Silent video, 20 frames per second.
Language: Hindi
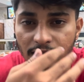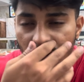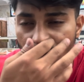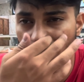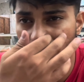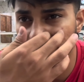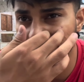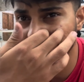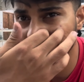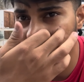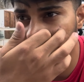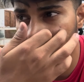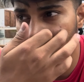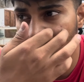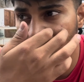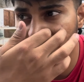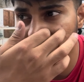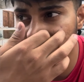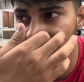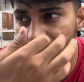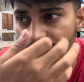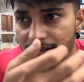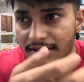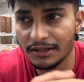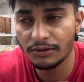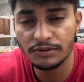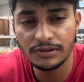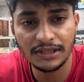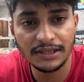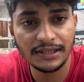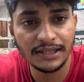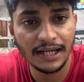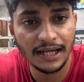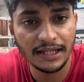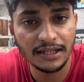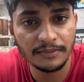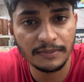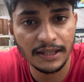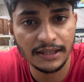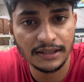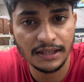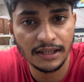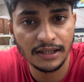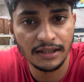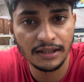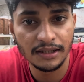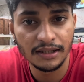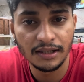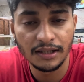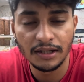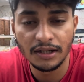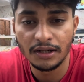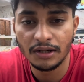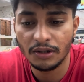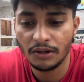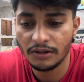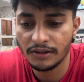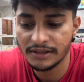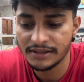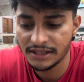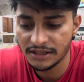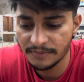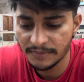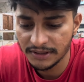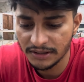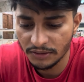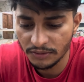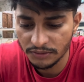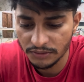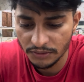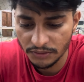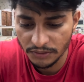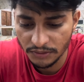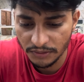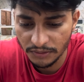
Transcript: और रात में मैं यार इतना कुछ ना दिखा नहीं पाता और सच बताऊँ तो